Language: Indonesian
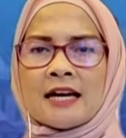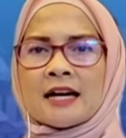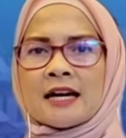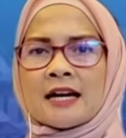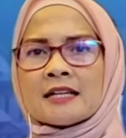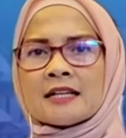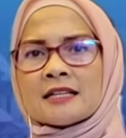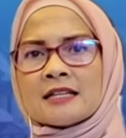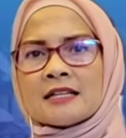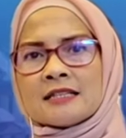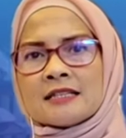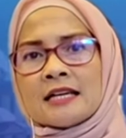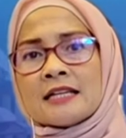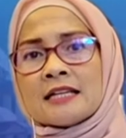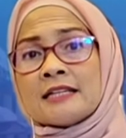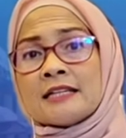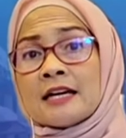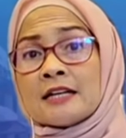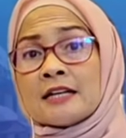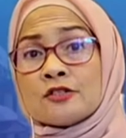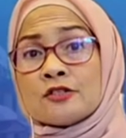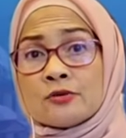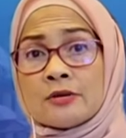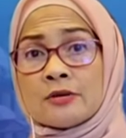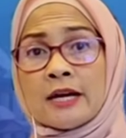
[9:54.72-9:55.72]
ini akan kita
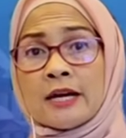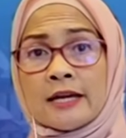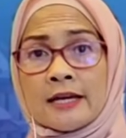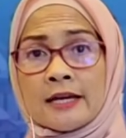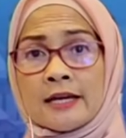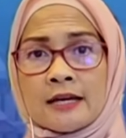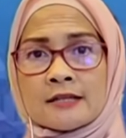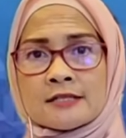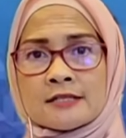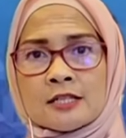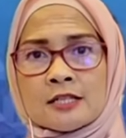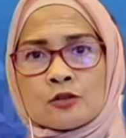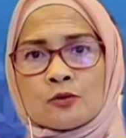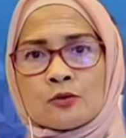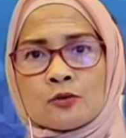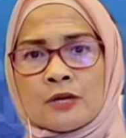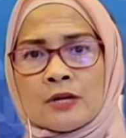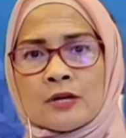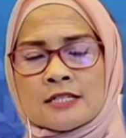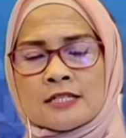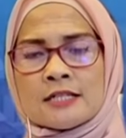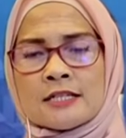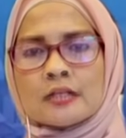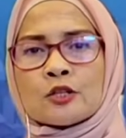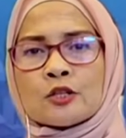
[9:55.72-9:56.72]
lihat juga ya
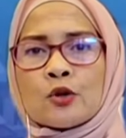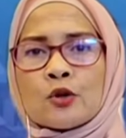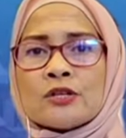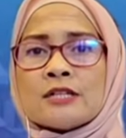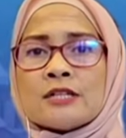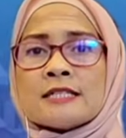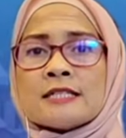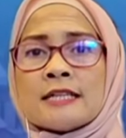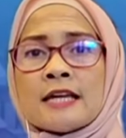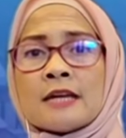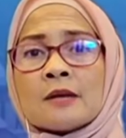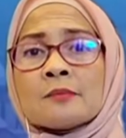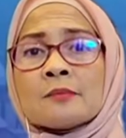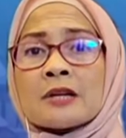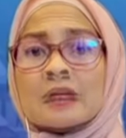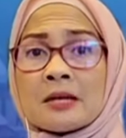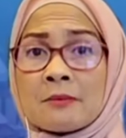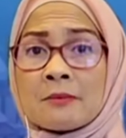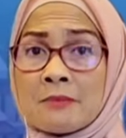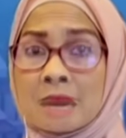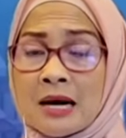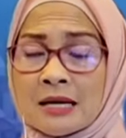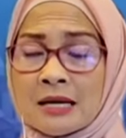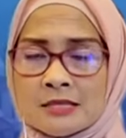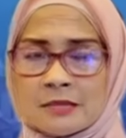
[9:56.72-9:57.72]
situasi dan kondisi yang
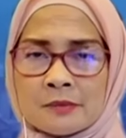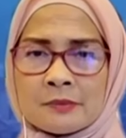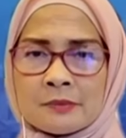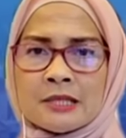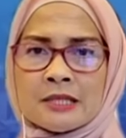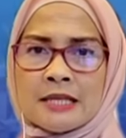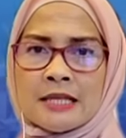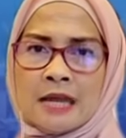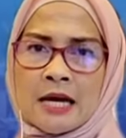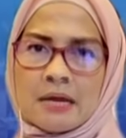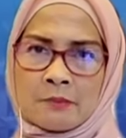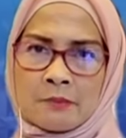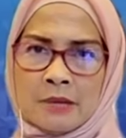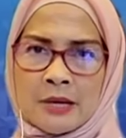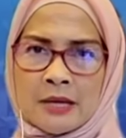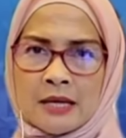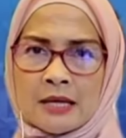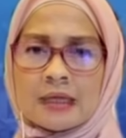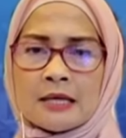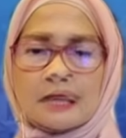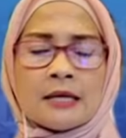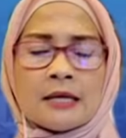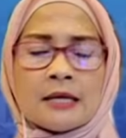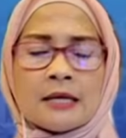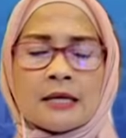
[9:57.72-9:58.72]
berkembang seperti
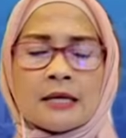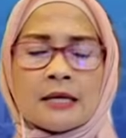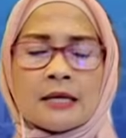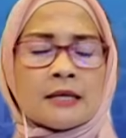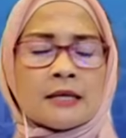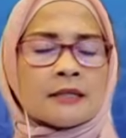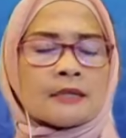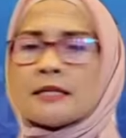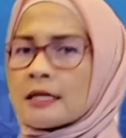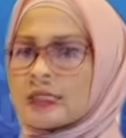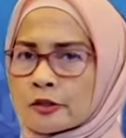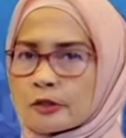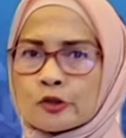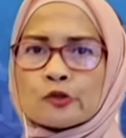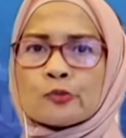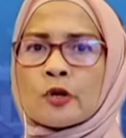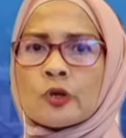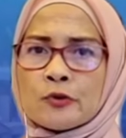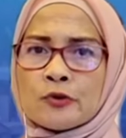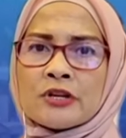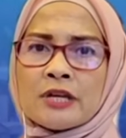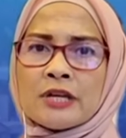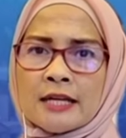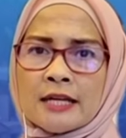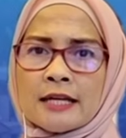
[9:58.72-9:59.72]
apa. Tidak tertutup
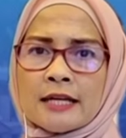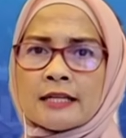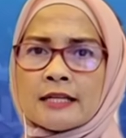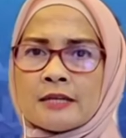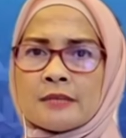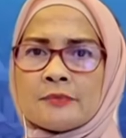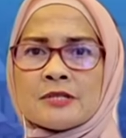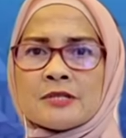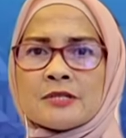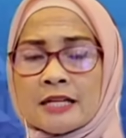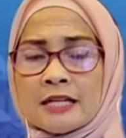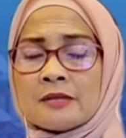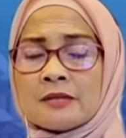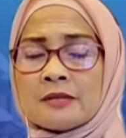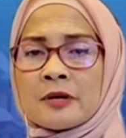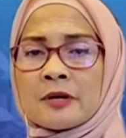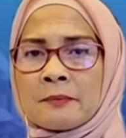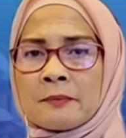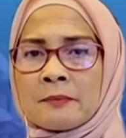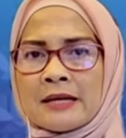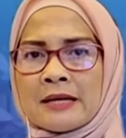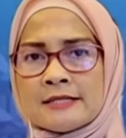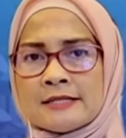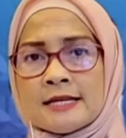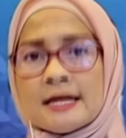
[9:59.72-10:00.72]
kemungkinan ini bisa
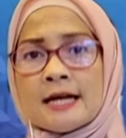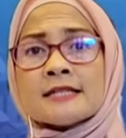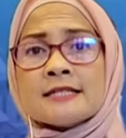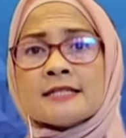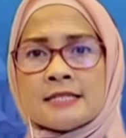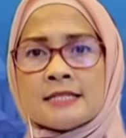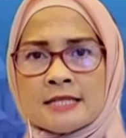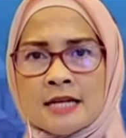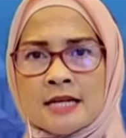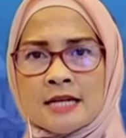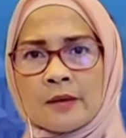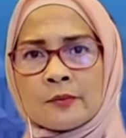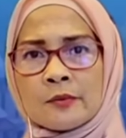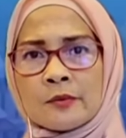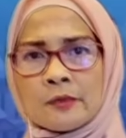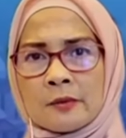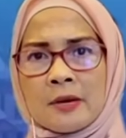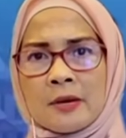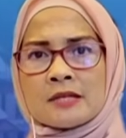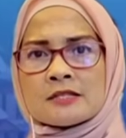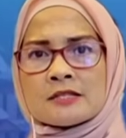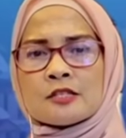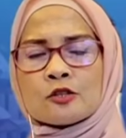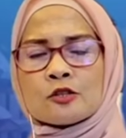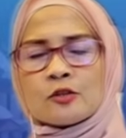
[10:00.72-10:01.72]
diperpanjang jika
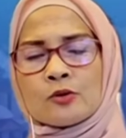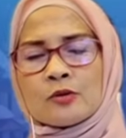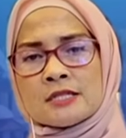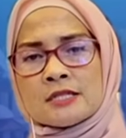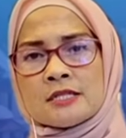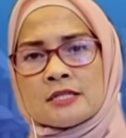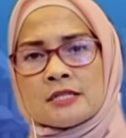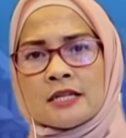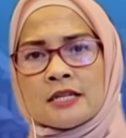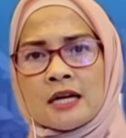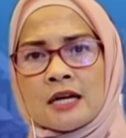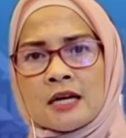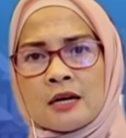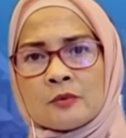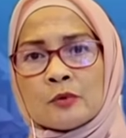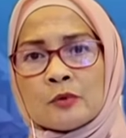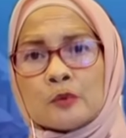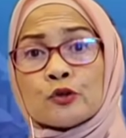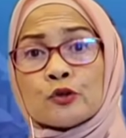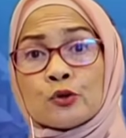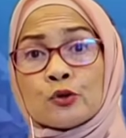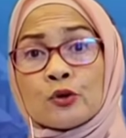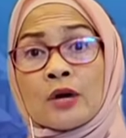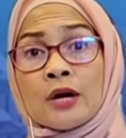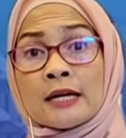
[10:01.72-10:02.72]
memang situasinya
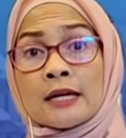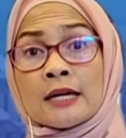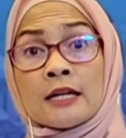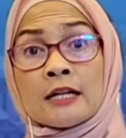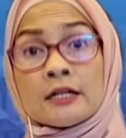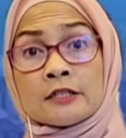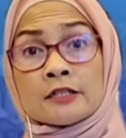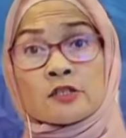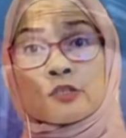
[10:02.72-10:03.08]
membutuhkan